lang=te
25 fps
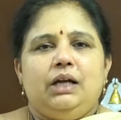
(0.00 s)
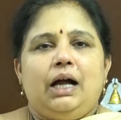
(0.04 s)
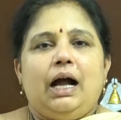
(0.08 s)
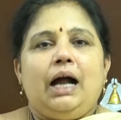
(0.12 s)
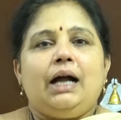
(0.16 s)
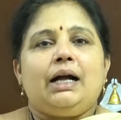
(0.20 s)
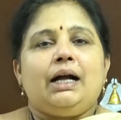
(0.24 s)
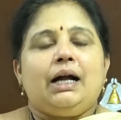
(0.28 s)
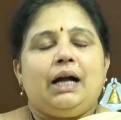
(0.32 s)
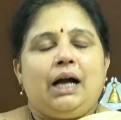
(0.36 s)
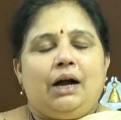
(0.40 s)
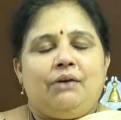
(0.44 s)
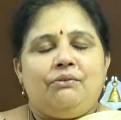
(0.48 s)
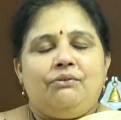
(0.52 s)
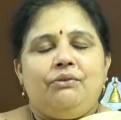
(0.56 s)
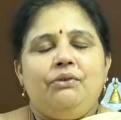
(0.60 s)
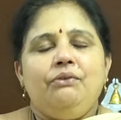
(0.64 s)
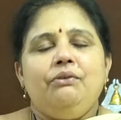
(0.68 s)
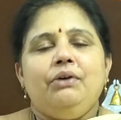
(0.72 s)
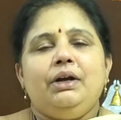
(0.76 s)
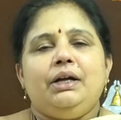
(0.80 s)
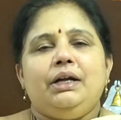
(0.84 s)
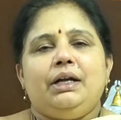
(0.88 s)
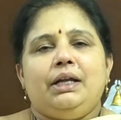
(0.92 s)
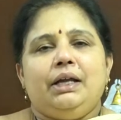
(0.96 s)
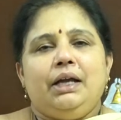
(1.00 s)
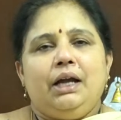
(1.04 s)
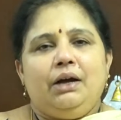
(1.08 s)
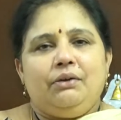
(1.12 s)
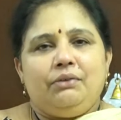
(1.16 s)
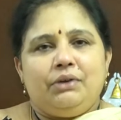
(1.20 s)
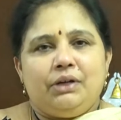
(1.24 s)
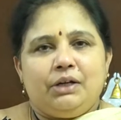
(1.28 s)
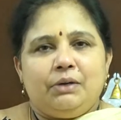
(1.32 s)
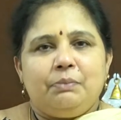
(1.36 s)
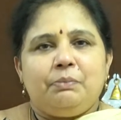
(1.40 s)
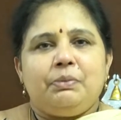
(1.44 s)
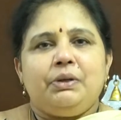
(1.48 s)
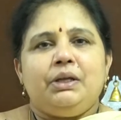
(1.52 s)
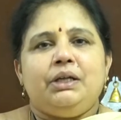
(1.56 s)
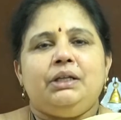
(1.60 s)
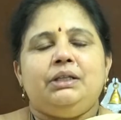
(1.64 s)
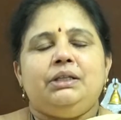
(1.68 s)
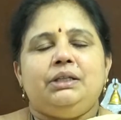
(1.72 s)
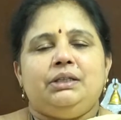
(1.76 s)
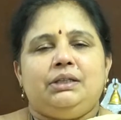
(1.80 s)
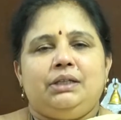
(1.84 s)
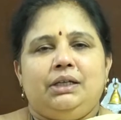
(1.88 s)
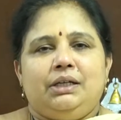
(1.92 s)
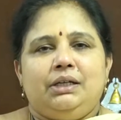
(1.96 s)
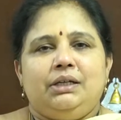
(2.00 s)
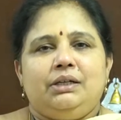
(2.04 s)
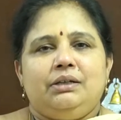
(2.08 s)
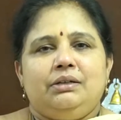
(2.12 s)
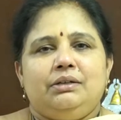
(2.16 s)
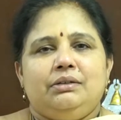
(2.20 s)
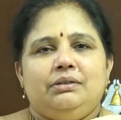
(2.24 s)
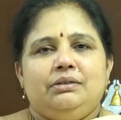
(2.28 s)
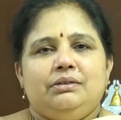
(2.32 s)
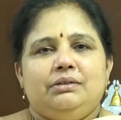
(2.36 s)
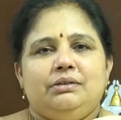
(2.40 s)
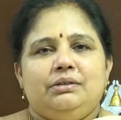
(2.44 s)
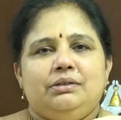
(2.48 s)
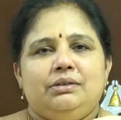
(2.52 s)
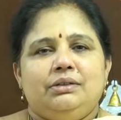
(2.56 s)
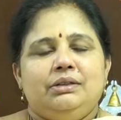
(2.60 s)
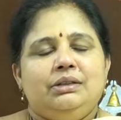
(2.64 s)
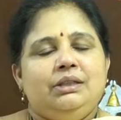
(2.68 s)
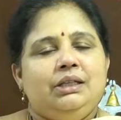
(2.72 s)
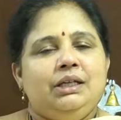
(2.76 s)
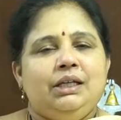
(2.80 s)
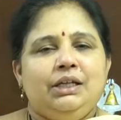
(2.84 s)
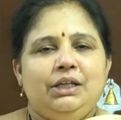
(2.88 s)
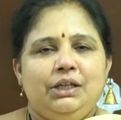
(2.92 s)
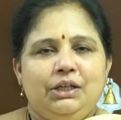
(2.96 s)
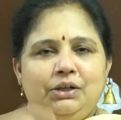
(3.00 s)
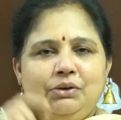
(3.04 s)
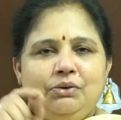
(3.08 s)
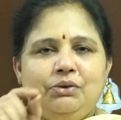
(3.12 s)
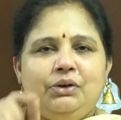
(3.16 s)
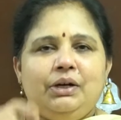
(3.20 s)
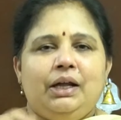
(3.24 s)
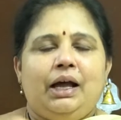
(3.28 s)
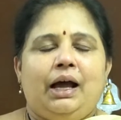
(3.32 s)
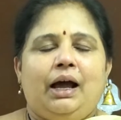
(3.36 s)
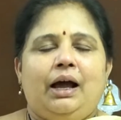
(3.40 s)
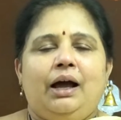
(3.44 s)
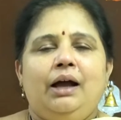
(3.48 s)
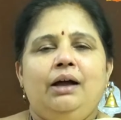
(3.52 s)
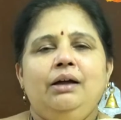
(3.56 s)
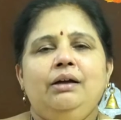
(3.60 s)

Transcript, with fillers: ఆ కవ్వం అంటే ఆవిడికి ప్రీతిటండి దీనికి కూడా